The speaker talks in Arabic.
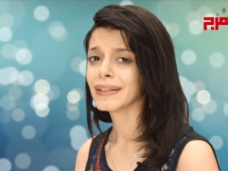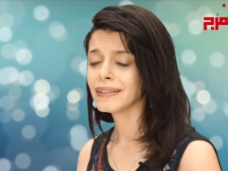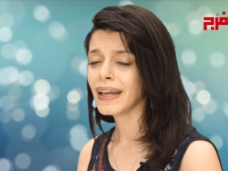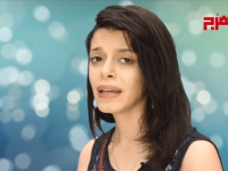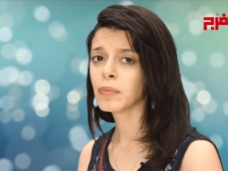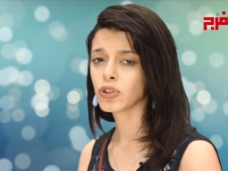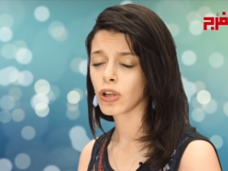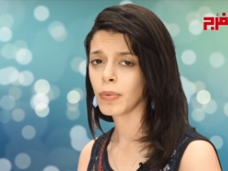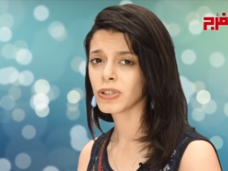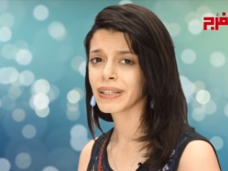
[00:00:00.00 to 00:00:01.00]
هتتضايق من
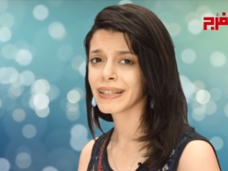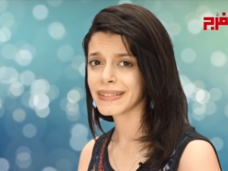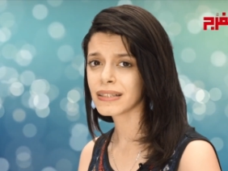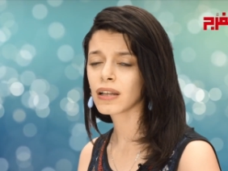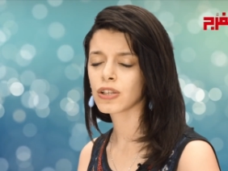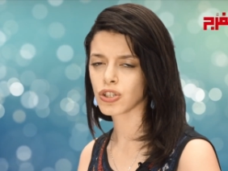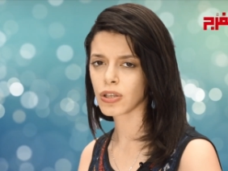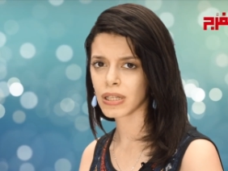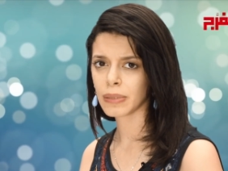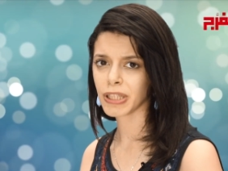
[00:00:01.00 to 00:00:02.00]
طلبات كتيرة
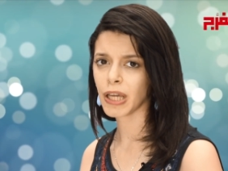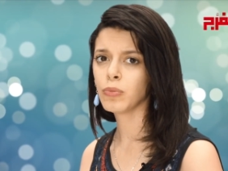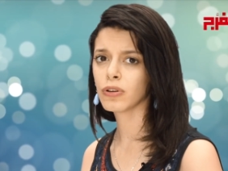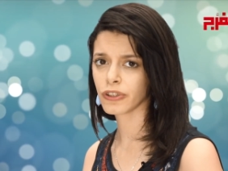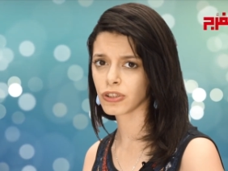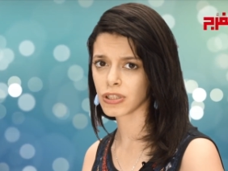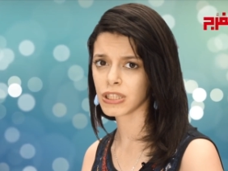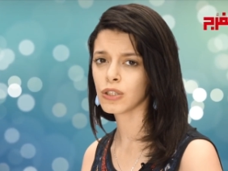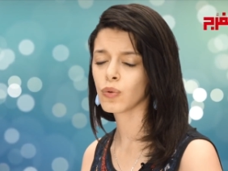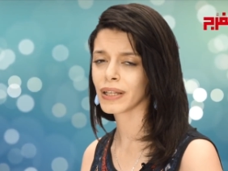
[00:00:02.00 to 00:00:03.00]
للشخص اللي بتحبه الفترة
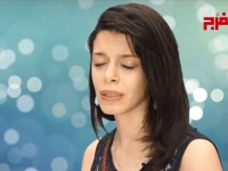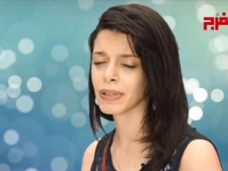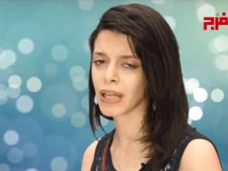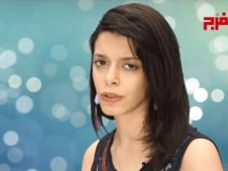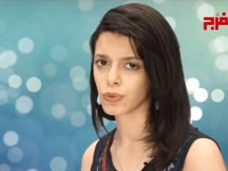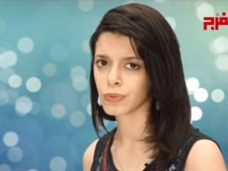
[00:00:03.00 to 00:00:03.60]
دي وهتبعد عنه